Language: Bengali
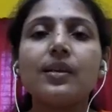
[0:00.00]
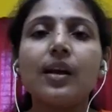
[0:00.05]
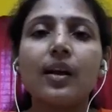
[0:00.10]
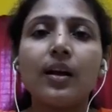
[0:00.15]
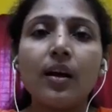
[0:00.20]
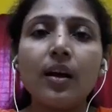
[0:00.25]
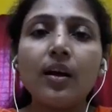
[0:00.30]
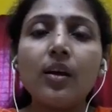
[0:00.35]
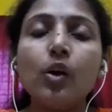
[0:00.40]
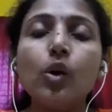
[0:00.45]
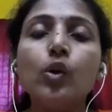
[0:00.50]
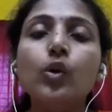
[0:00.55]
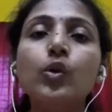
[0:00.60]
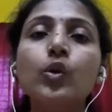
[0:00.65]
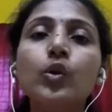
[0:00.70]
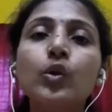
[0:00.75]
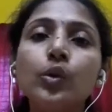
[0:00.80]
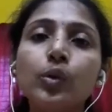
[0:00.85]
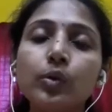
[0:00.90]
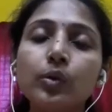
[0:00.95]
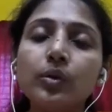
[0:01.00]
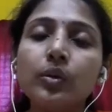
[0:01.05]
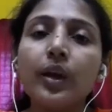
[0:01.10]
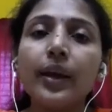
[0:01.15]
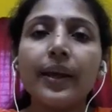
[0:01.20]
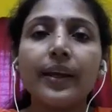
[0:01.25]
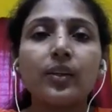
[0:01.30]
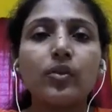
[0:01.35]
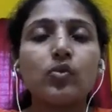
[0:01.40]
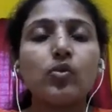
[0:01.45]
তারা নুন
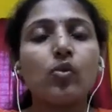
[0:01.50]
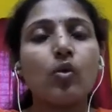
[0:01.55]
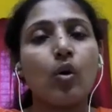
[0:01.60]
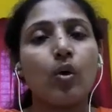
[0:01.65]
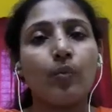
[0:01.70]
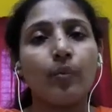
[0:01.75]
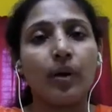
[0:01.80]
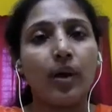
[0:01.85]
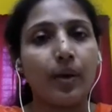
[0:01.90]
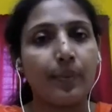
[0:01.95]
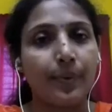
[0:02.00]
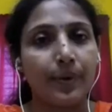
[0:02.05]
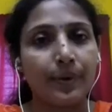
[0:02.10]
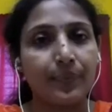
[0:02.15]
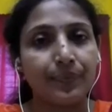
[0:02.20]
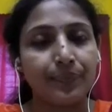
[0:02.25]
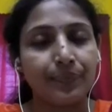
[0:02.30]
একটু কম খাবে